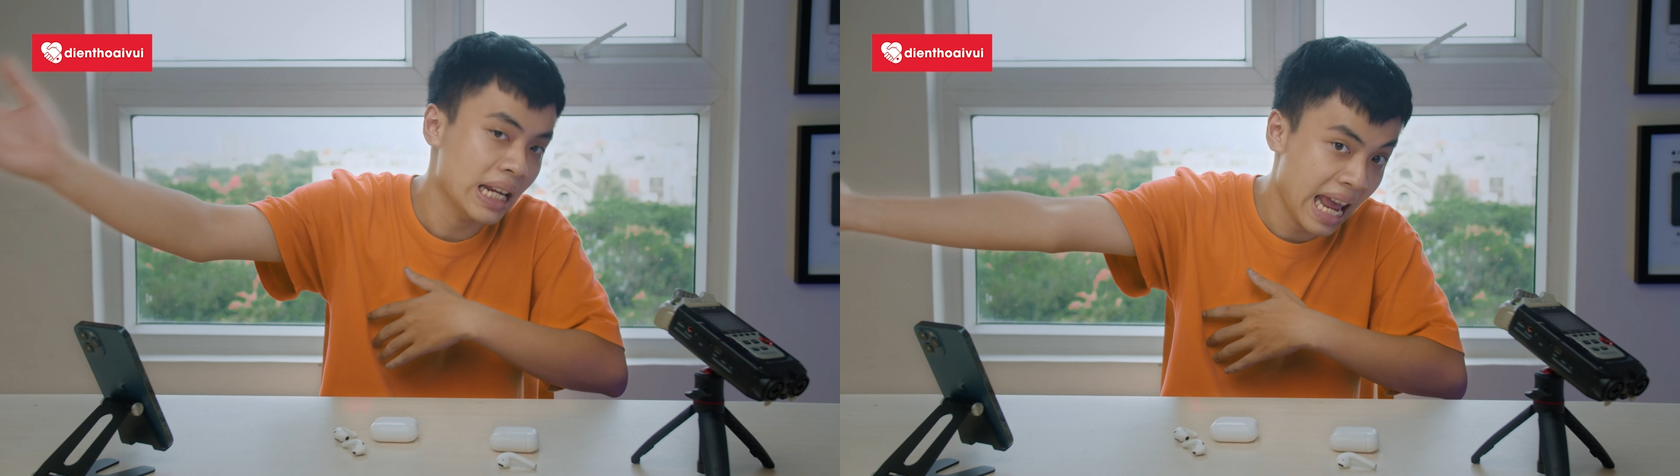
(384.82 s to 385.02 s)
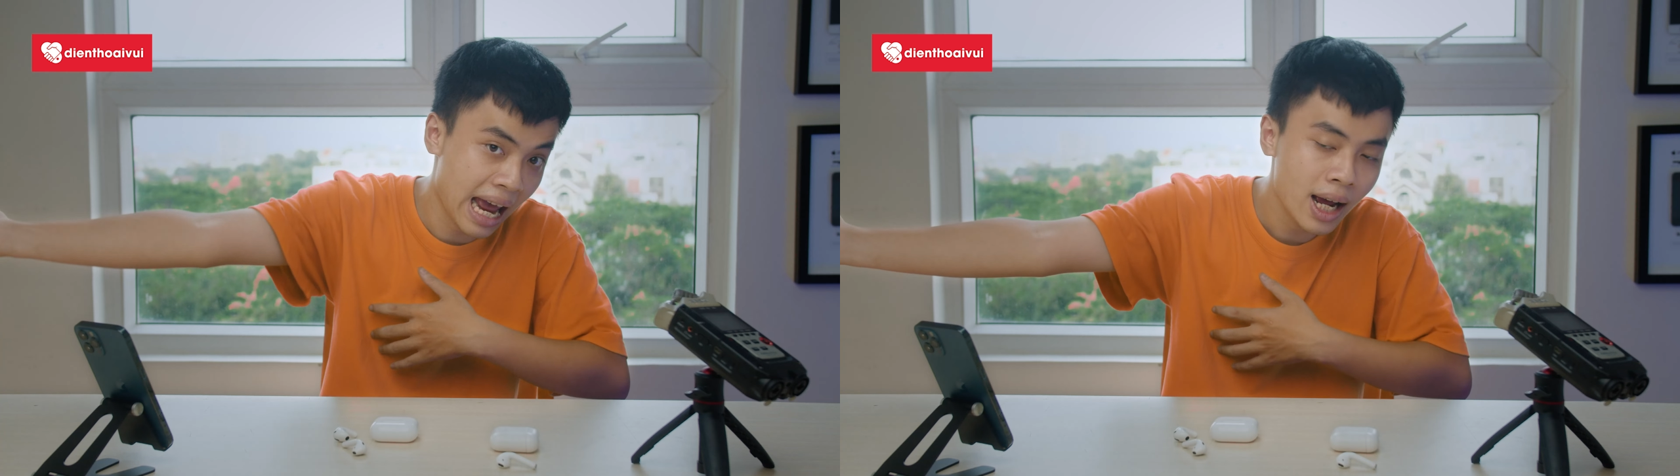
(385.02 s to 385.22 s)
về
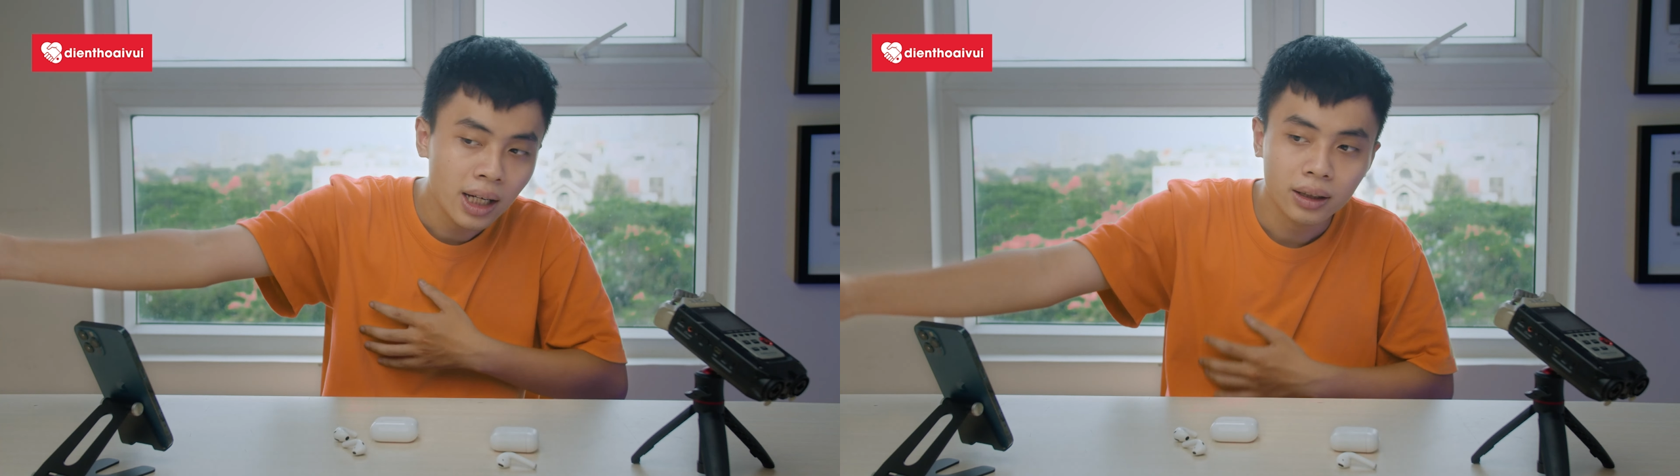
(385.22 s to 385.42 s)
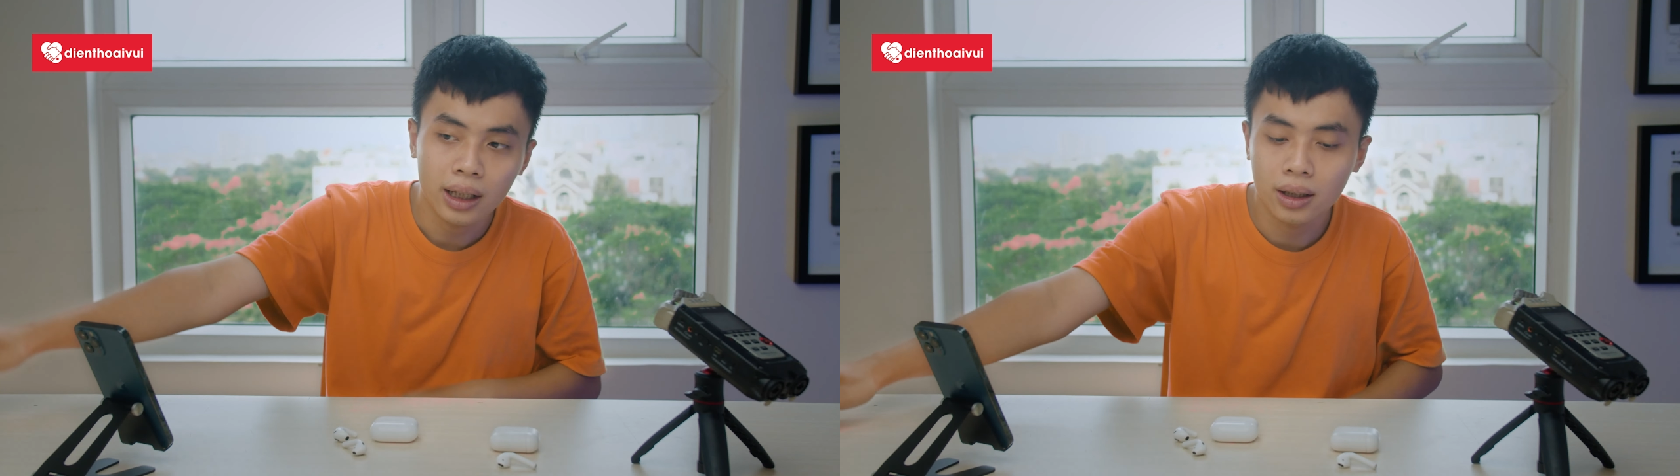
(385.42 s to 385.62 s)
nhà
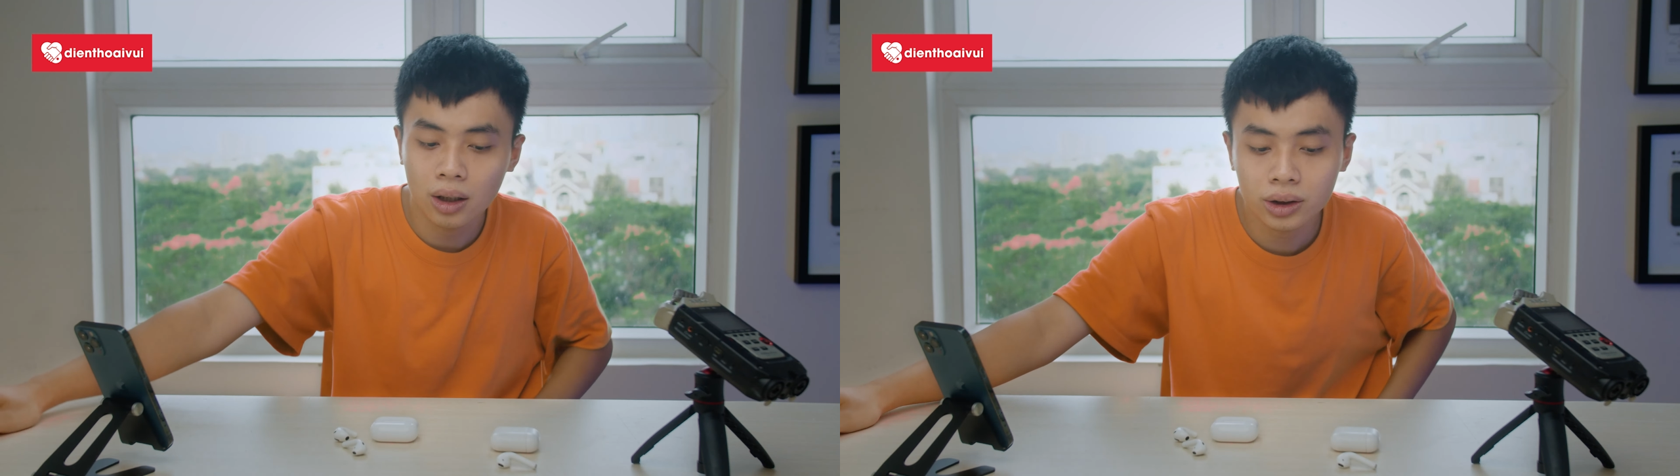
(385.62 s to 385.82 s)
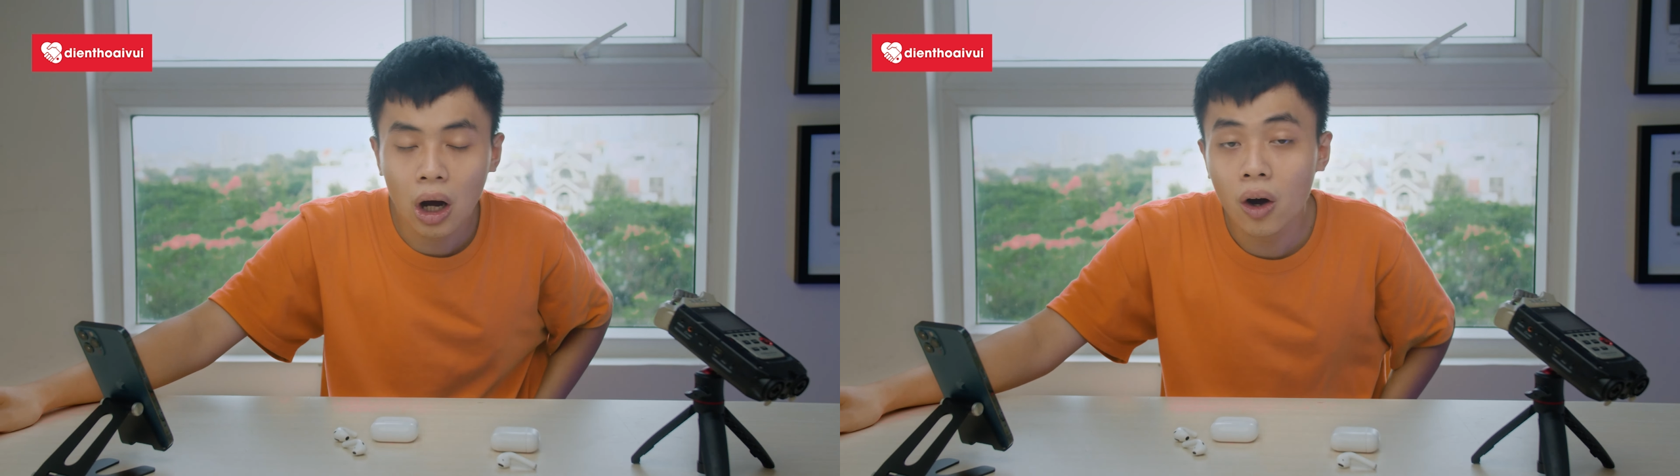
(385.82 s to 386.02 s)
thì
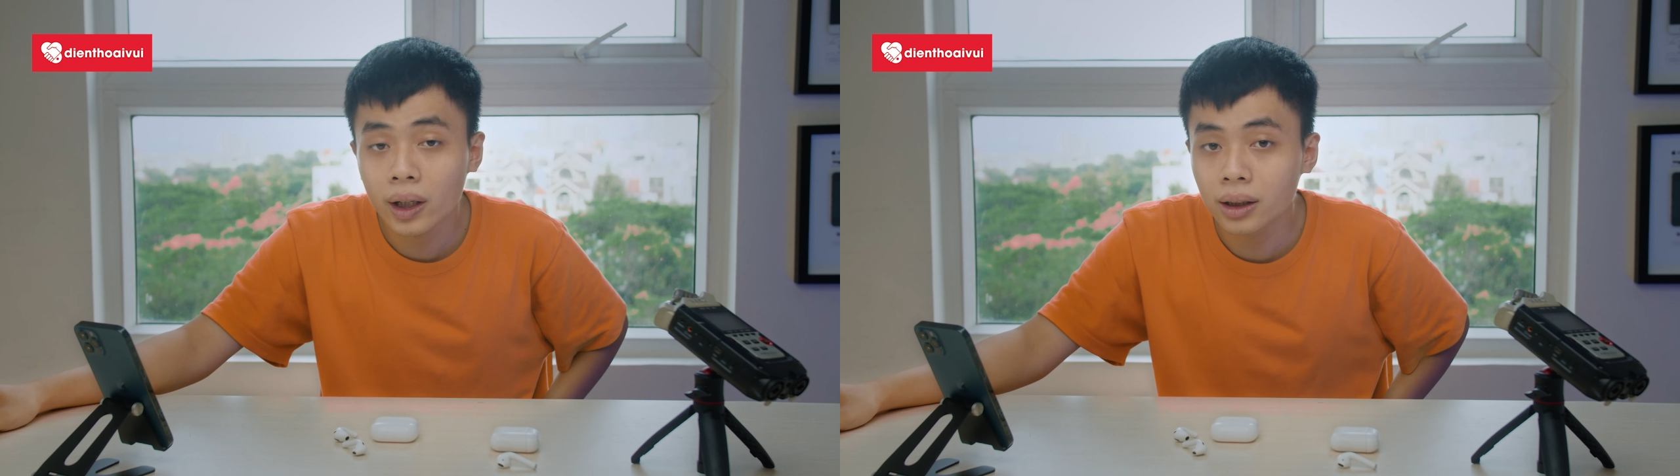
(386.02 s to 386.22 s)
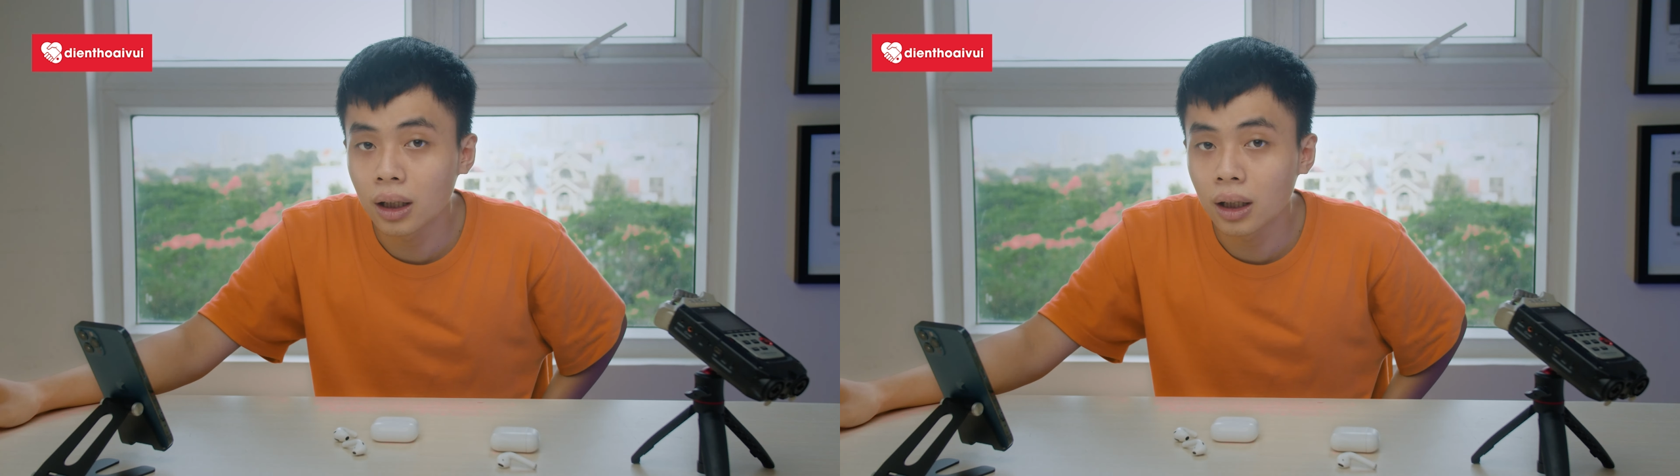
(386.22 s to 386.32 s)
nó cho cái